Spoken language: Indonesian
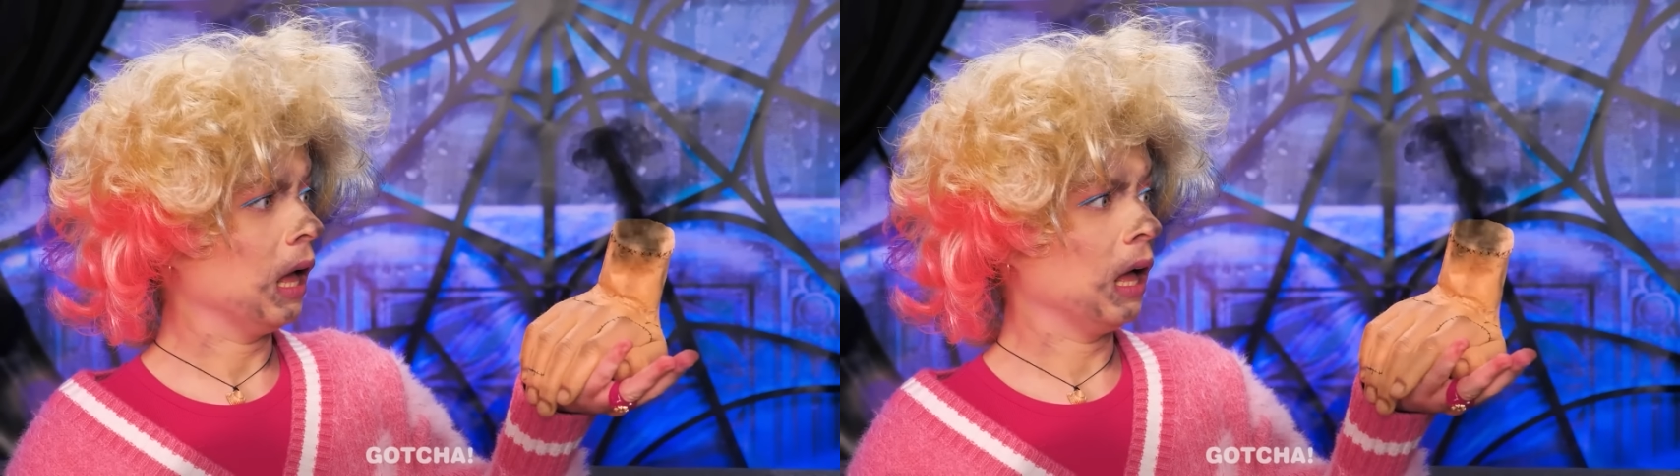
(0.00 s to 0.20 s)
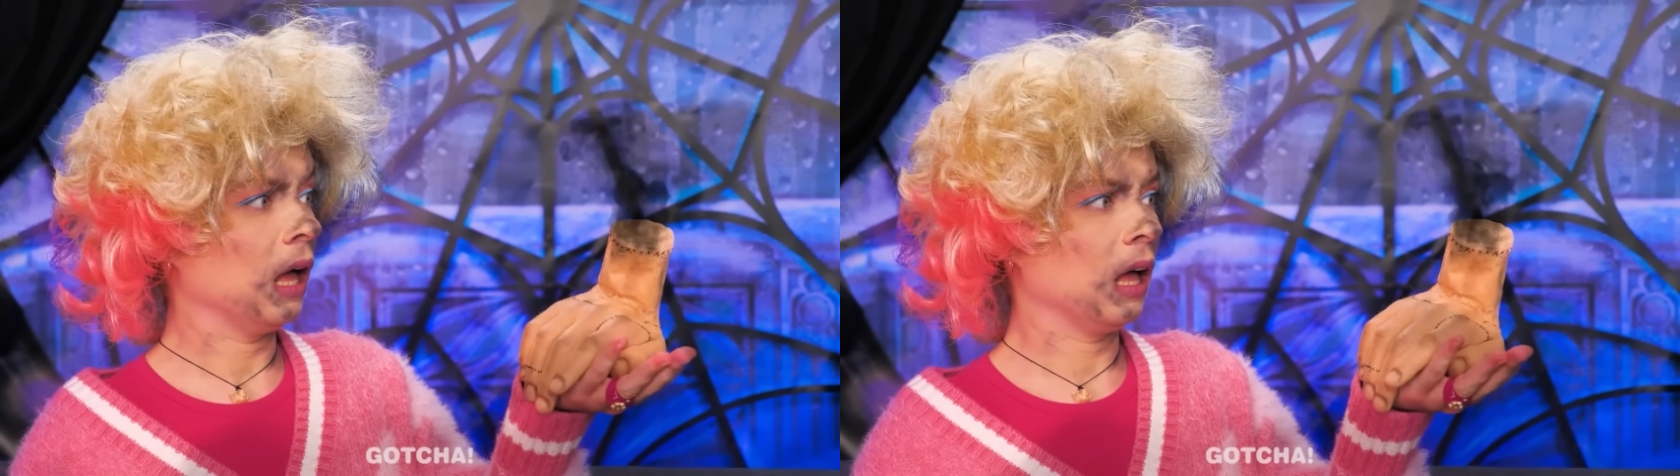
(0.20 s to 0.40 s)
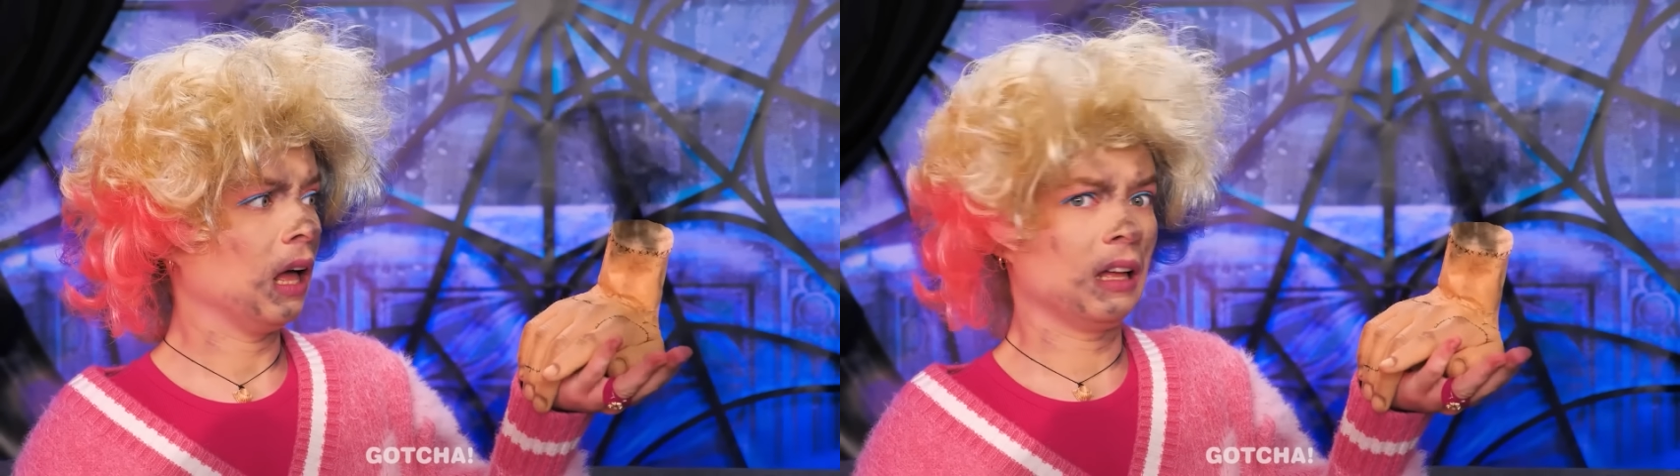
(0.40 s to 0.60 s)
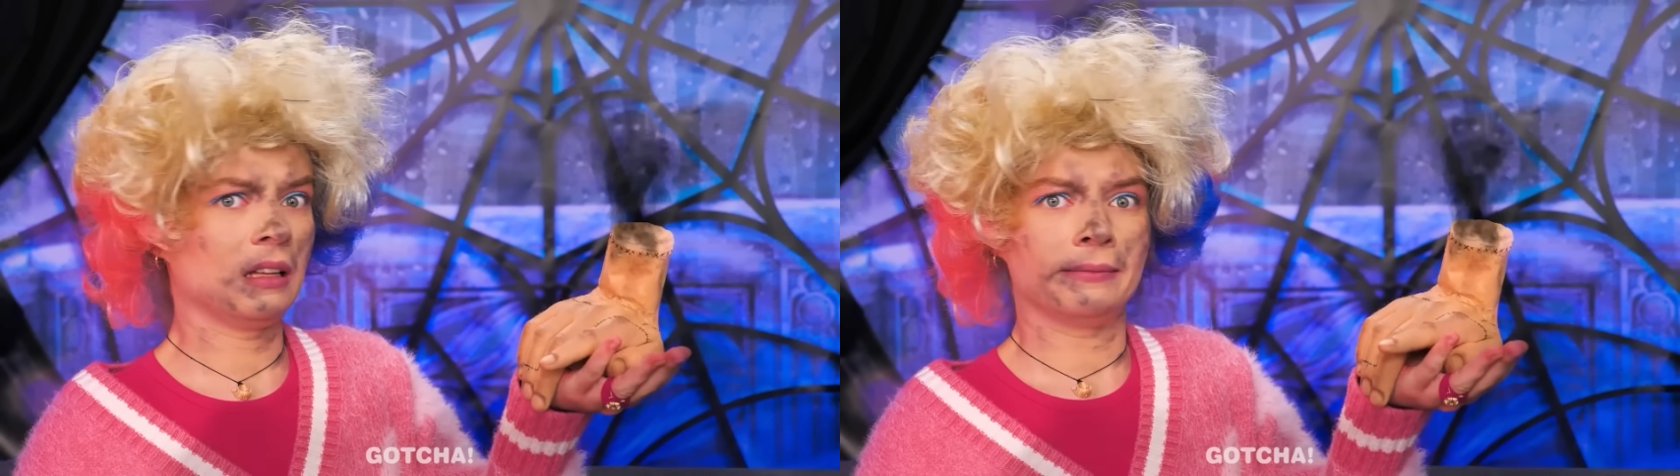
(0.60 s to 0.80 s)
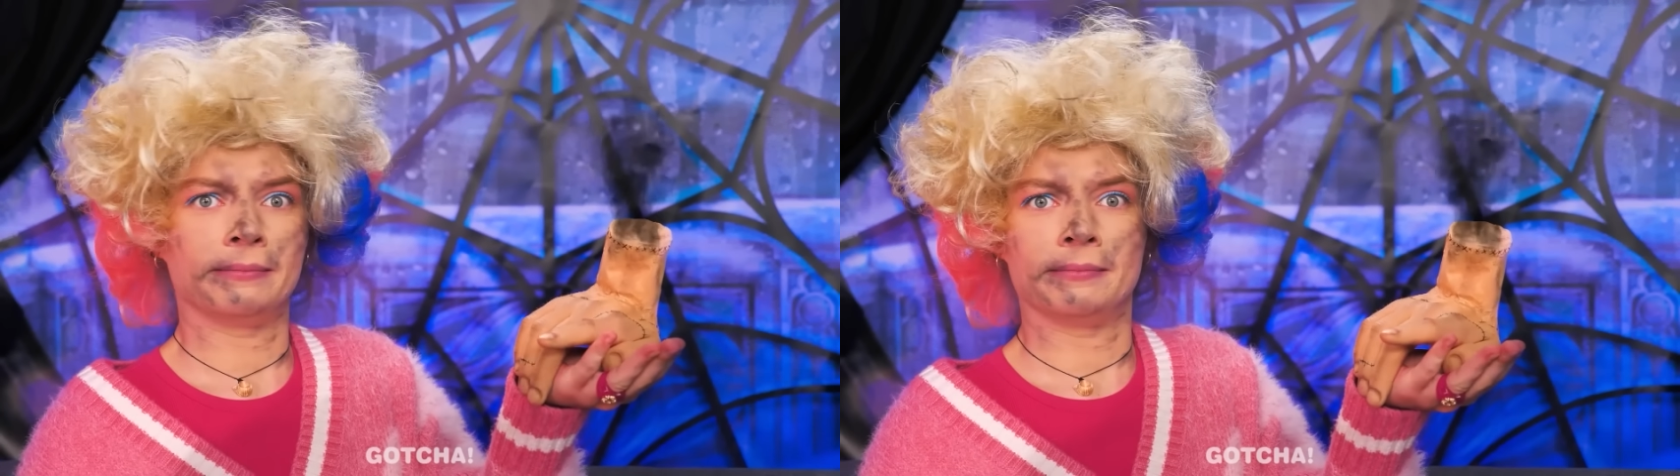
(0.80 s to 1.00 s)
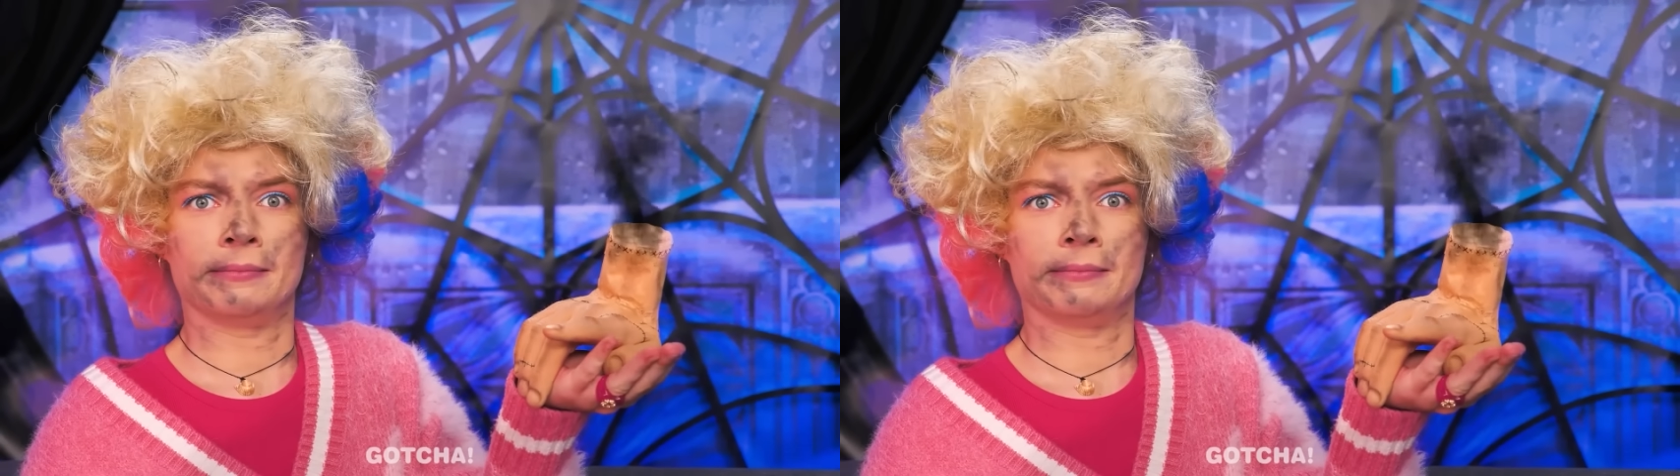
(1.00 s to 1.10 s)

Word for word: yang terjadi?